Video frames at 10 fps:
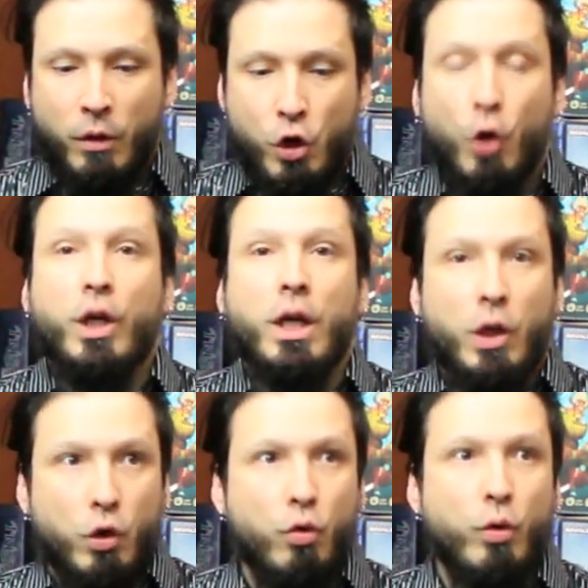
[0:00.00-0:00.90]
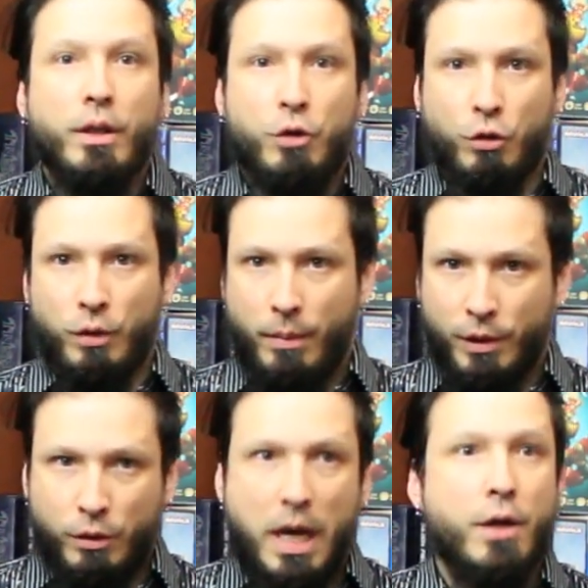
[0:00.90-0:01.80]
giochi in cui ci sono dei
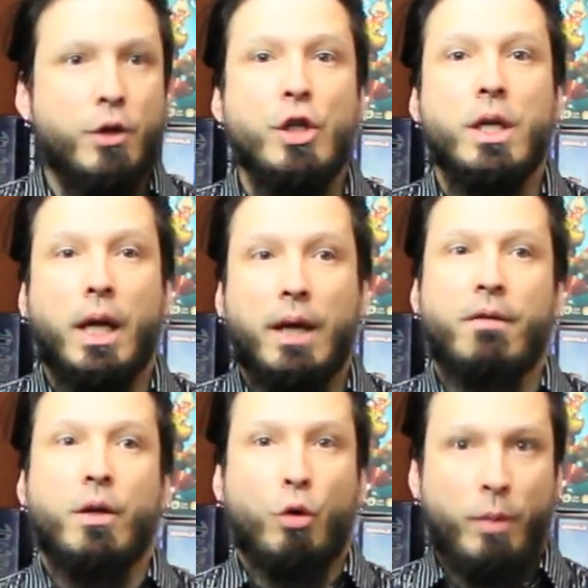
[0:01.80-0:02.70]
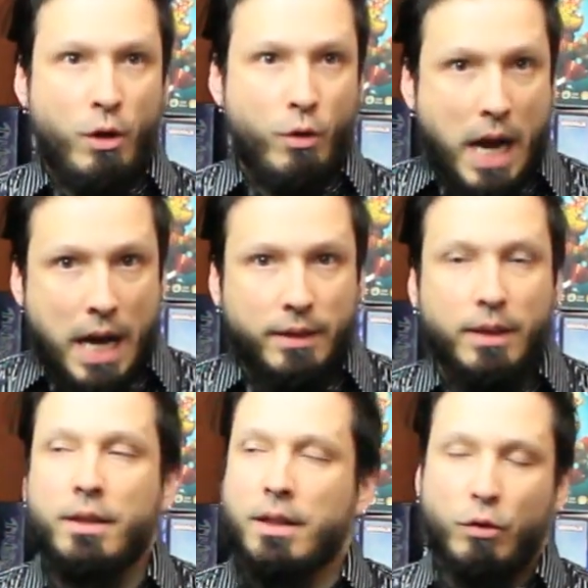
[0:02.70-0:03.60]
personaggi che vengono
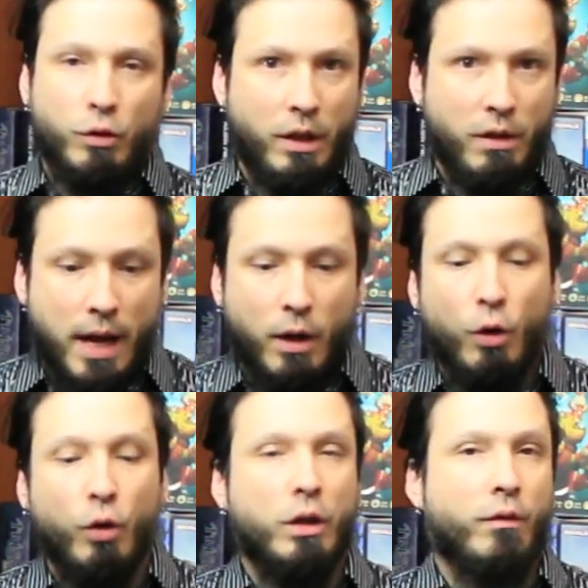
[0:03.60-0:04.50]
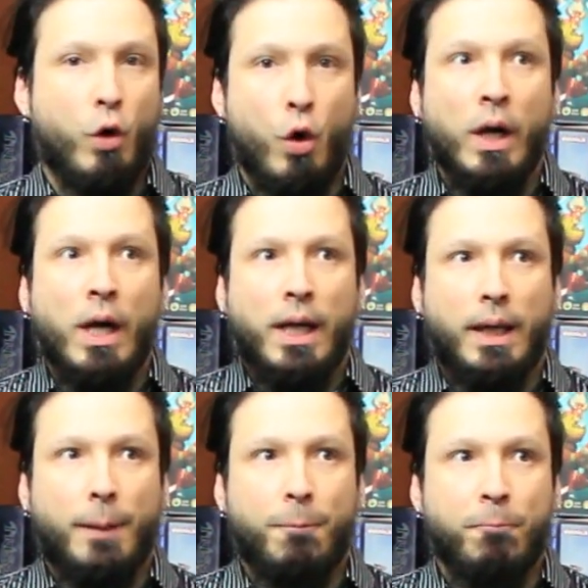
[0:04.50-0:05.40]
migliorati, salgono di livello, devono
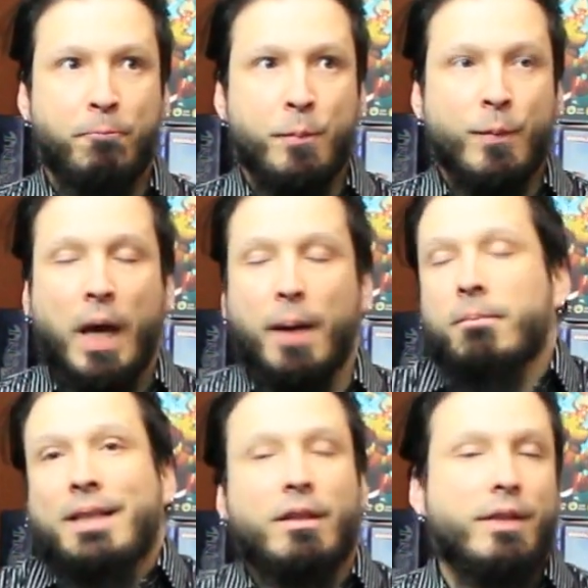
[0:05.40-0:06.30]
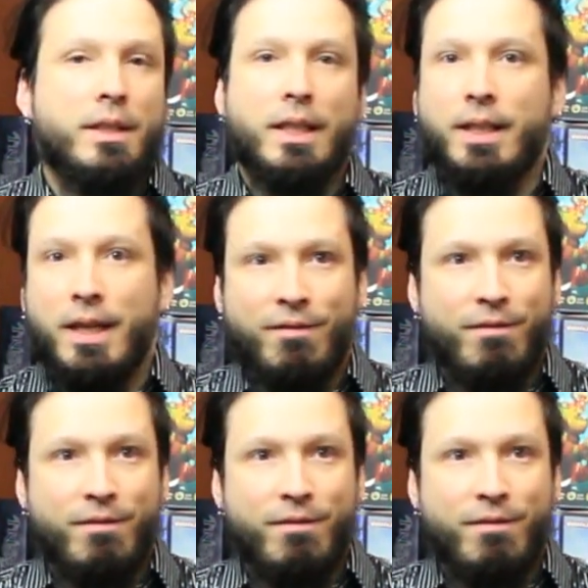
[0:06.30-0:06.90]
ehm, attraversare delle